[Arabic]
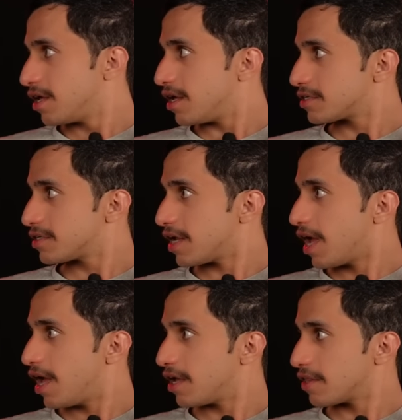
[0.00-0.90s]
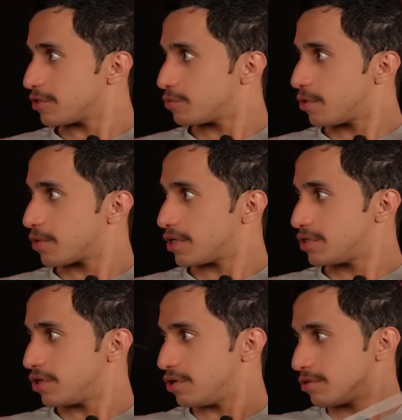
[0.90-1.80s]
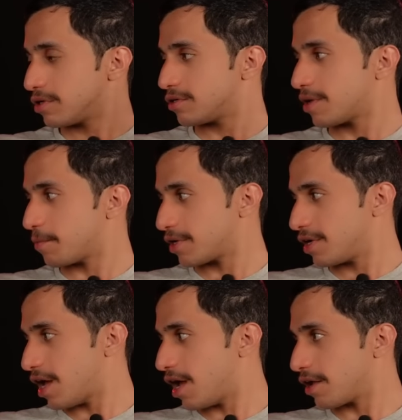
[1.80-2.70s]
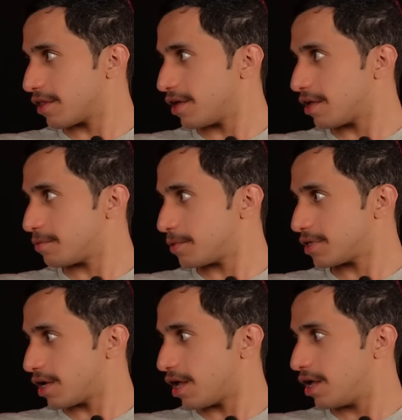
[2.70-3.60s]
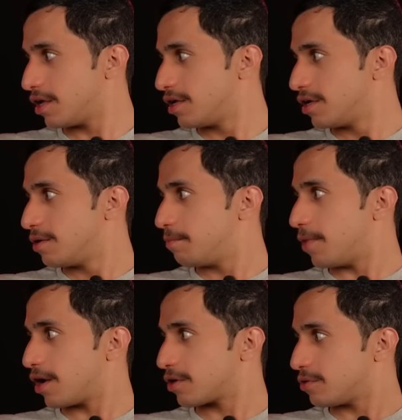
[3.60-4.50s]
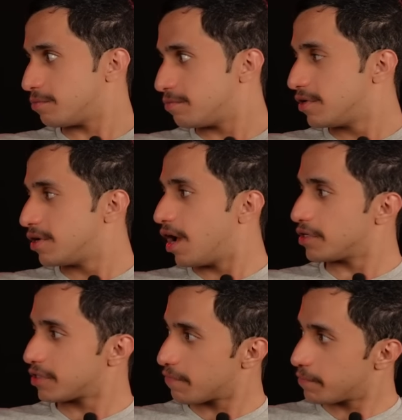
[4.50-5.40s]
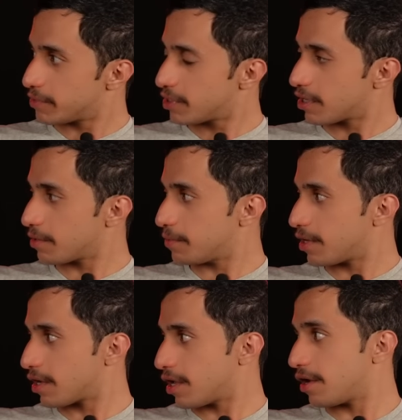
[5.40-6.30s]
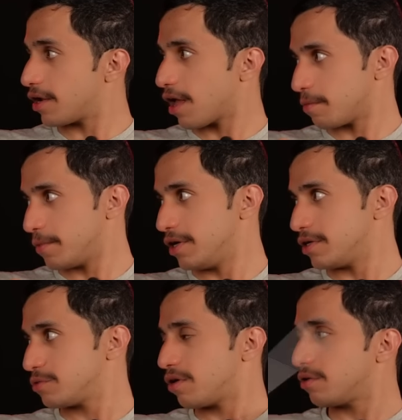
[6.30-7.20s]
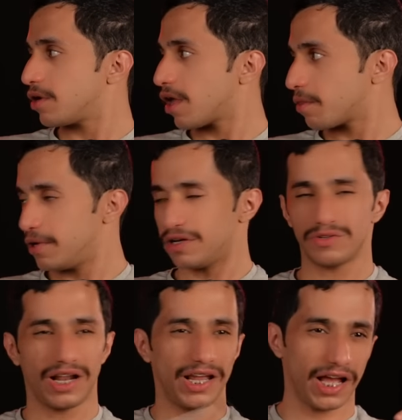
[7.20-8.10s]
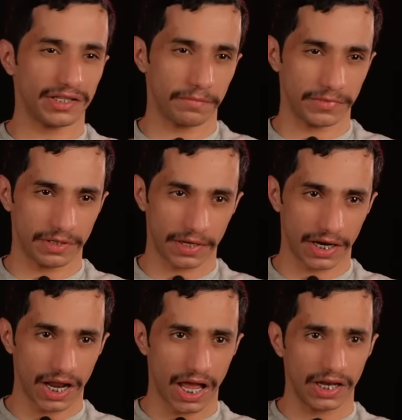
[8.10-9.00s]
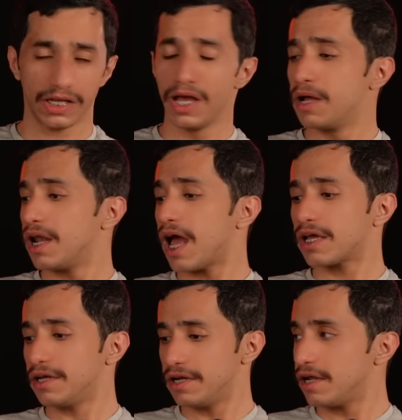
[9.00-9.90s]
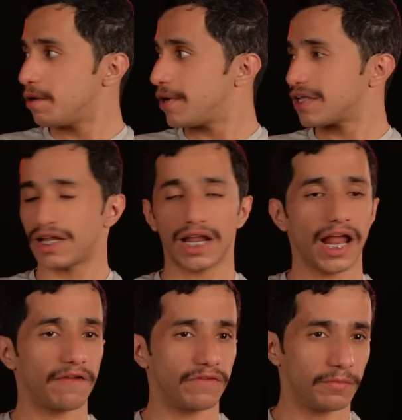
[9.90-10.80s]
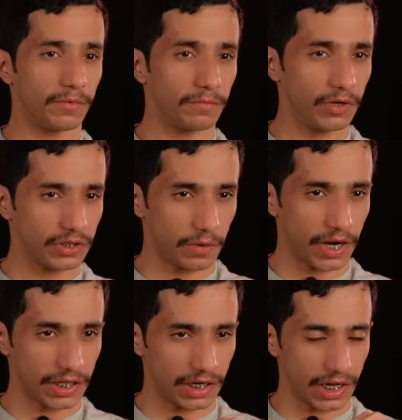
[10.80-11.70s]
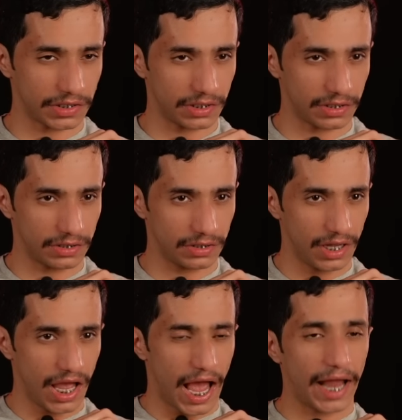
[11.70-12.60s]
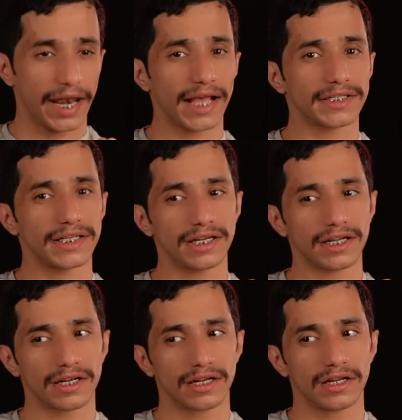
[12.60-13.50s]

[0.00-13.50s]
الصناعه ايضا جواو كانسيلو طبعا كلها عرضيات ما شاء الله، مالكم اشرف بن شرقي من الريال رياض محرز وانه رياض محرز عليه عتب من جماهير الاهلي، لكن احنا نبي ندخل الان في محتوى نادي النصر. جميل. النصر